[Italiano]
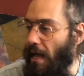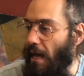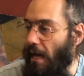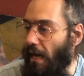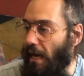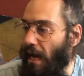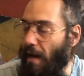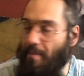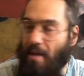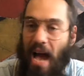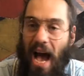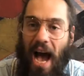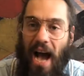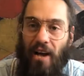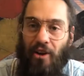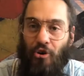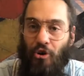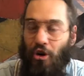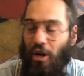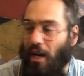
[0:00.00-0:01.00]
La mia
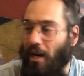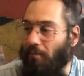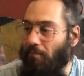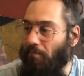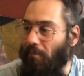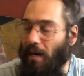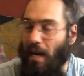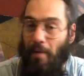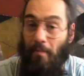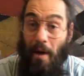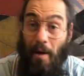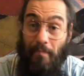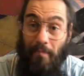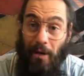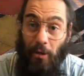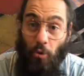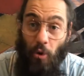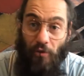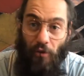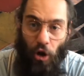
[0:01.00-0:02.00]
ancora, la mamma
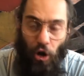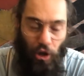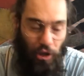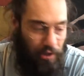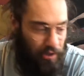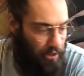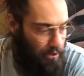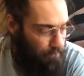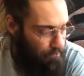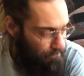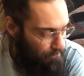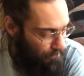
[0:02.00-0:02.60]
due volte.